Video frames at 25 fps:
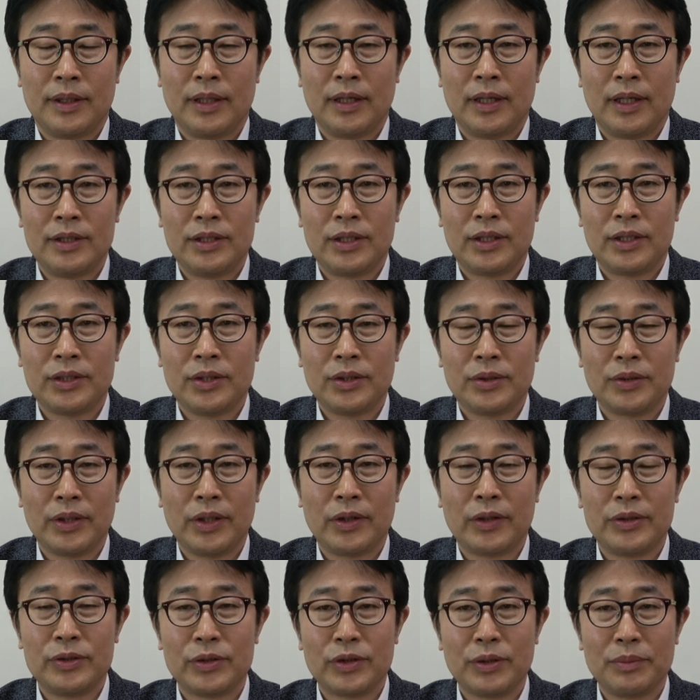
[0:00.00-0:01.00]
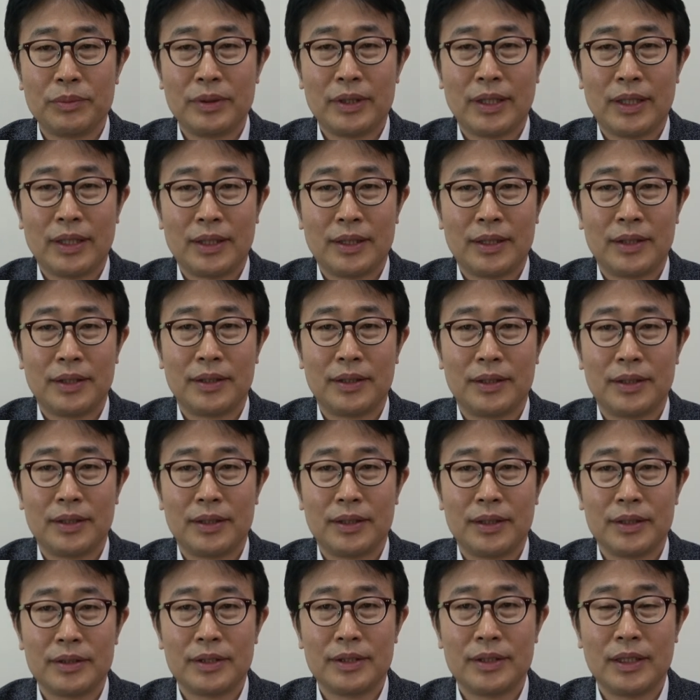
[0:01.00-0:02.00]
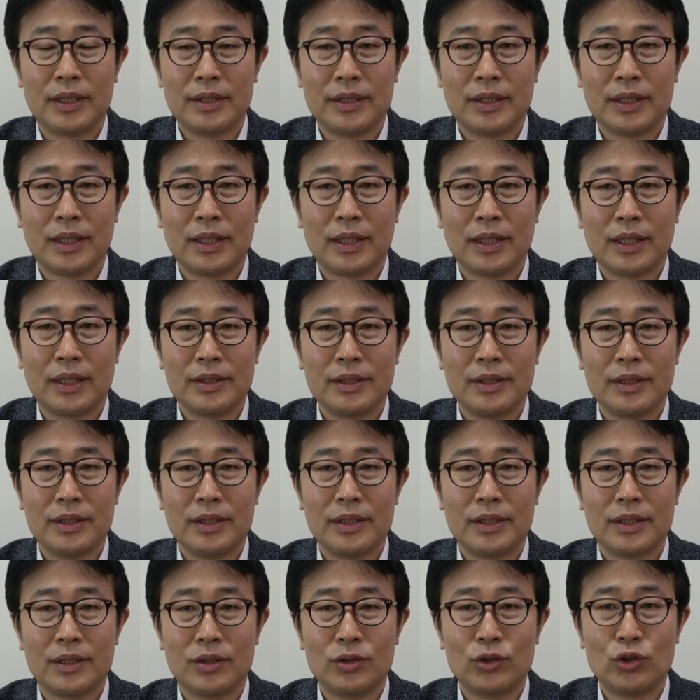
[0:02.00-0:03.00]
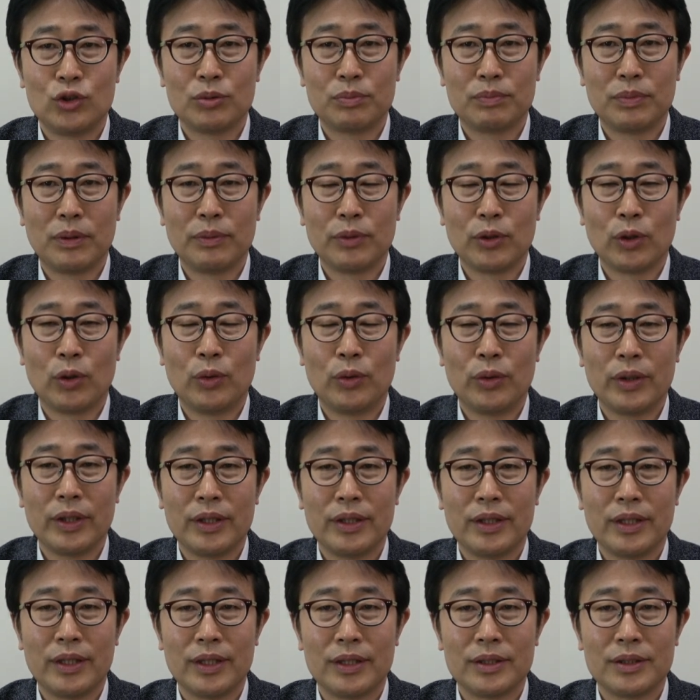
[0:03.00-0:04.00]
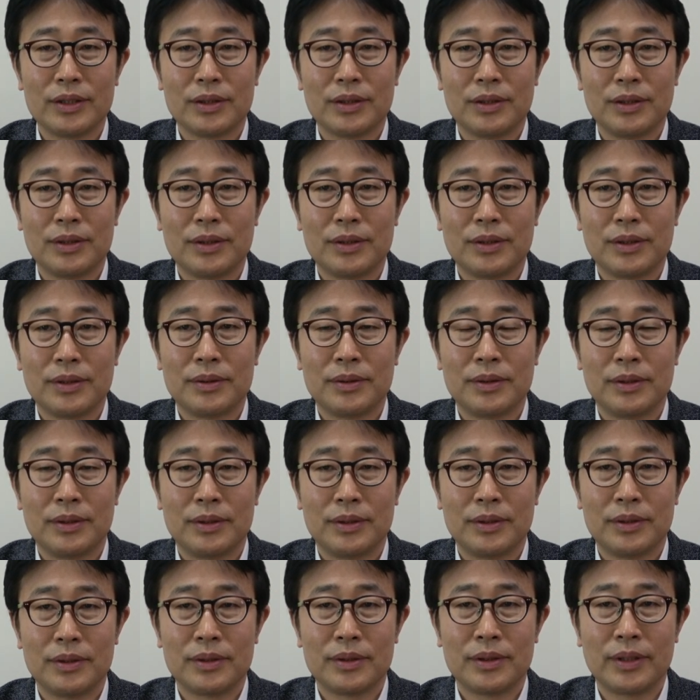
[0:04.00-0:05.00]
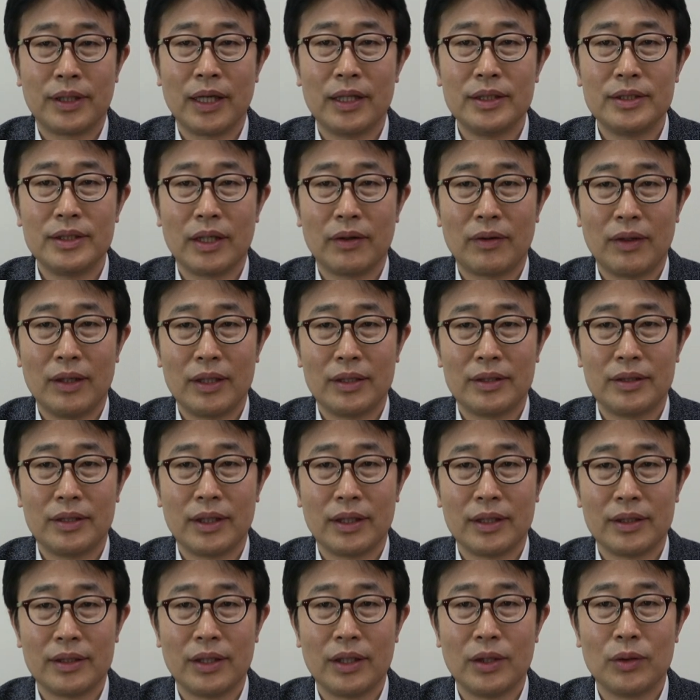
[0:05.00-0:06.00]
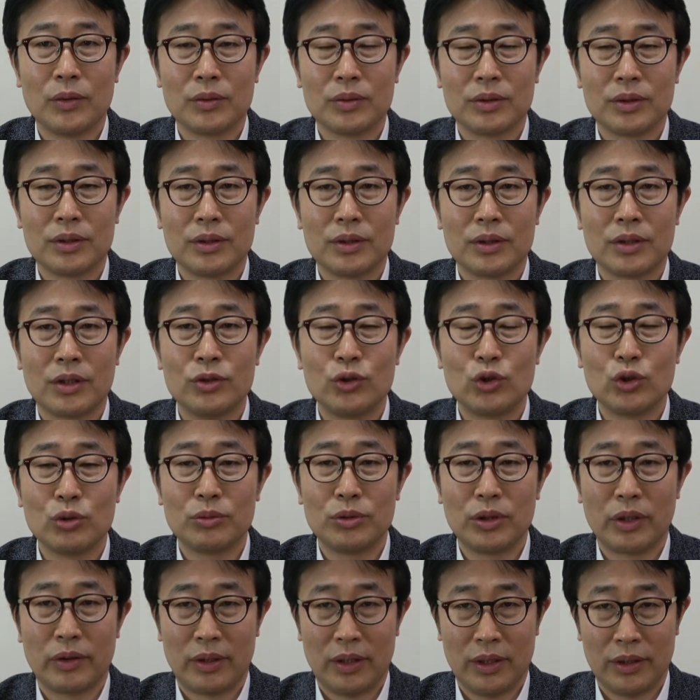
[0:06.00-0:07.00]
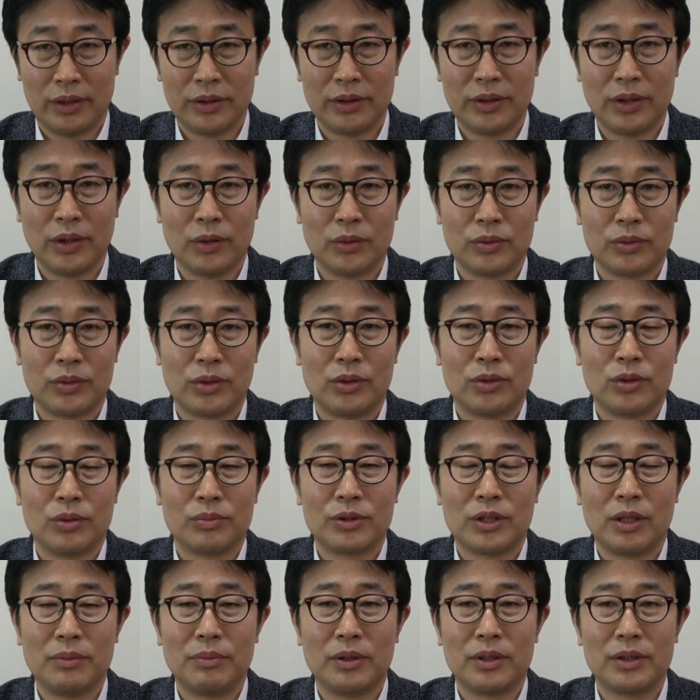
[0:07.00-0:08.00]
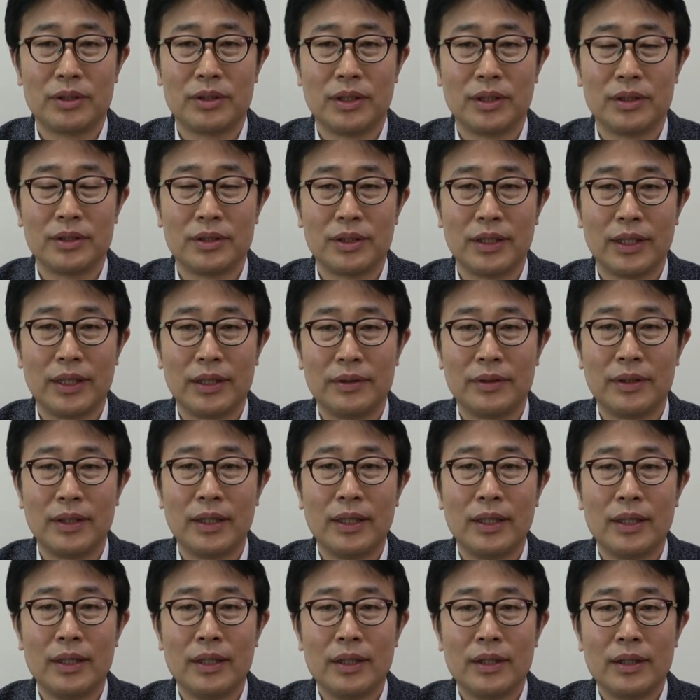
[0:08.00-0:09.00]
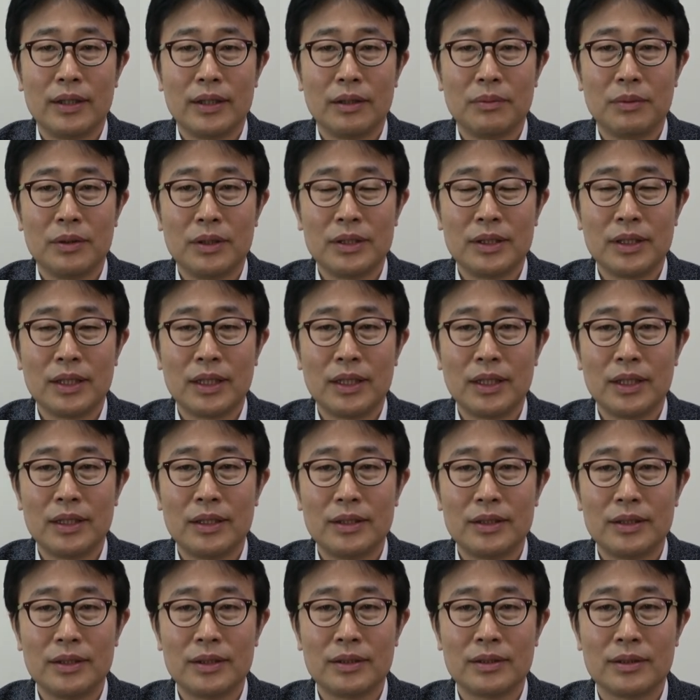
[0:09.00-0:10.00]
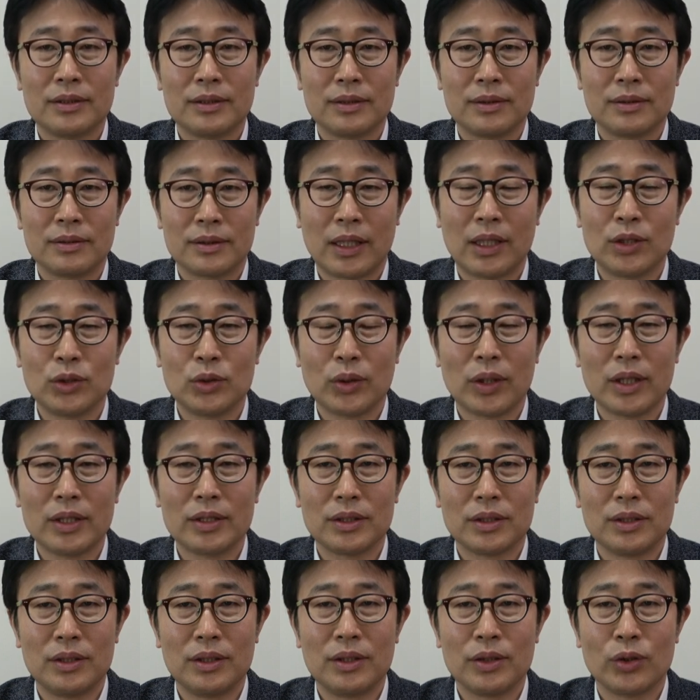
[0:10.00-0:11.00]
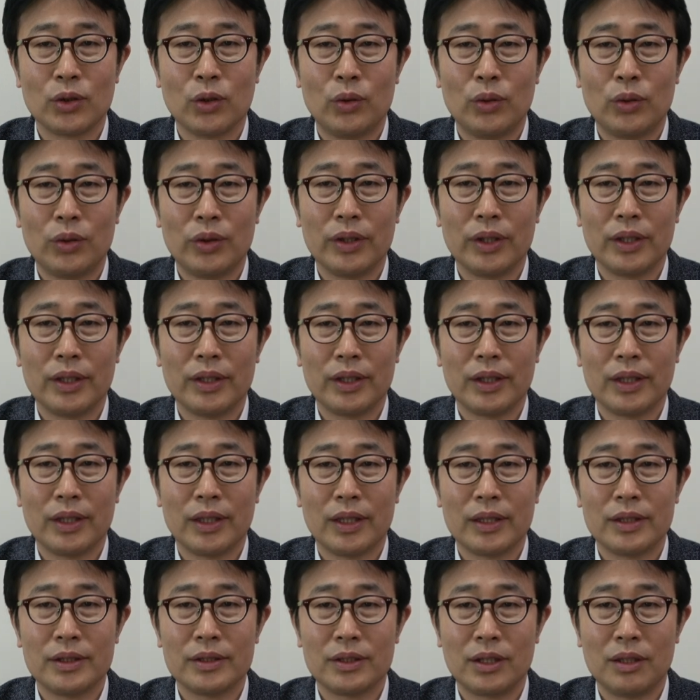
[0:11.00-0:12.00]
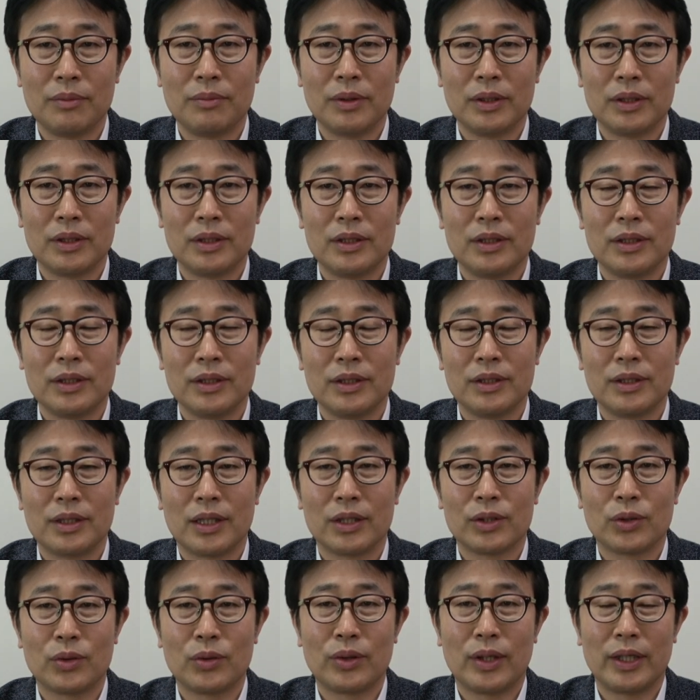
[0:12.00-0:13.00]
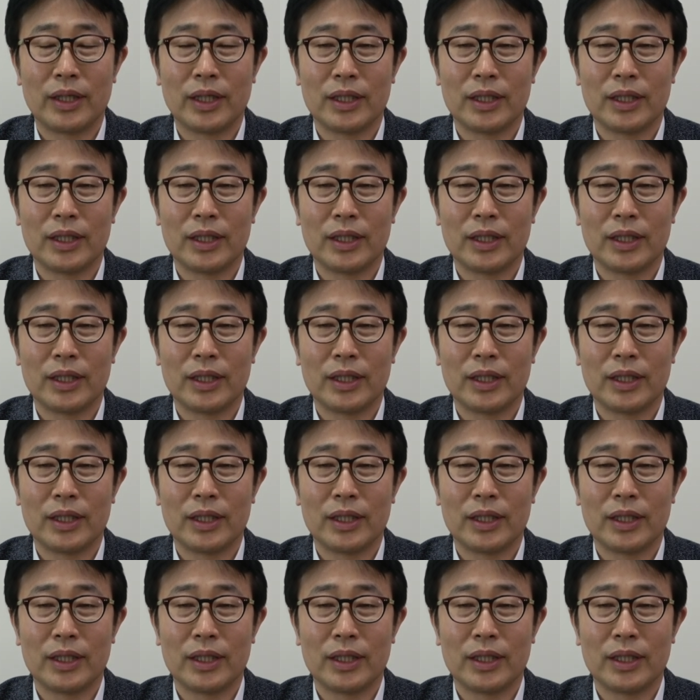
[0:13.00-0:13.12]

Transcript: 네, 안녕하세요. 이관영입니다. 아, 지난 시간까지 건축법 용어에 대해서 어, 대지에 관련된 내용들, 건축물에 관련된 내용들을 좀 설명을 드렸는데요. 이번 시간에는 계속해서 용어에 대한 설명을 이어가도록